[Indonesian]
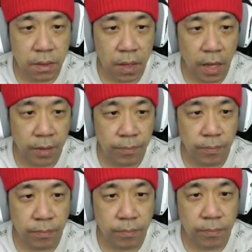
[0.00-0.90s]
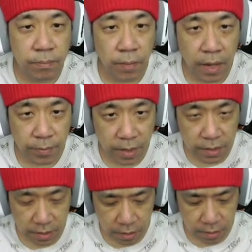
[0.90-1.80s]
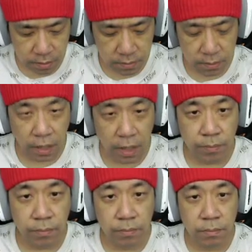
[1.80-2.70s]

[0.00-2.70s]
M. M kali ya. M.